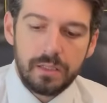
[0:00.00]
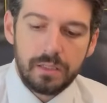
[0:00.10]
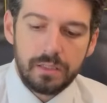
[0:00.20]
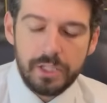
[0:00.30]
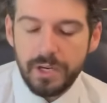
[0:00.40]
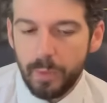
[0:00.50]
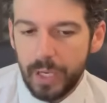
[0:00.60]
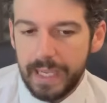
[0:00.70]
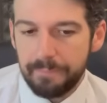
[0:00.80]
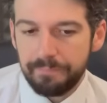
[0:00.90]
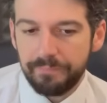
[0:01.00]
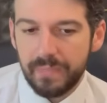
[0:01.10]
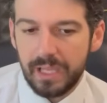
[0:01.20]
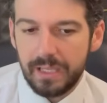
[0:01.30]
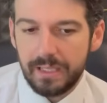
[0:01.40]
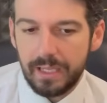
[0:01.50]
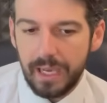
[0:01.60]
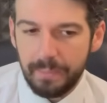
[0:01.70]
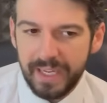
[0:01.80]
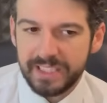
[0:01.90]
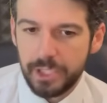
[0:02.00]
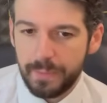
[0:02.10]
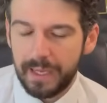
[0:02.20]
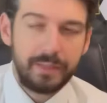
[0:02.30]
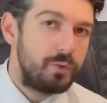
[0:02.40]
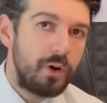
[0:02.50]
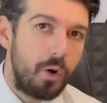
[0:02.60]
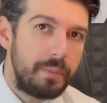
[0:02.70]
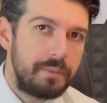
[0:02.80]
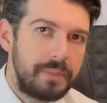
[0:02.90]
Diciamo che eh, Albanese ci parla di due nomi,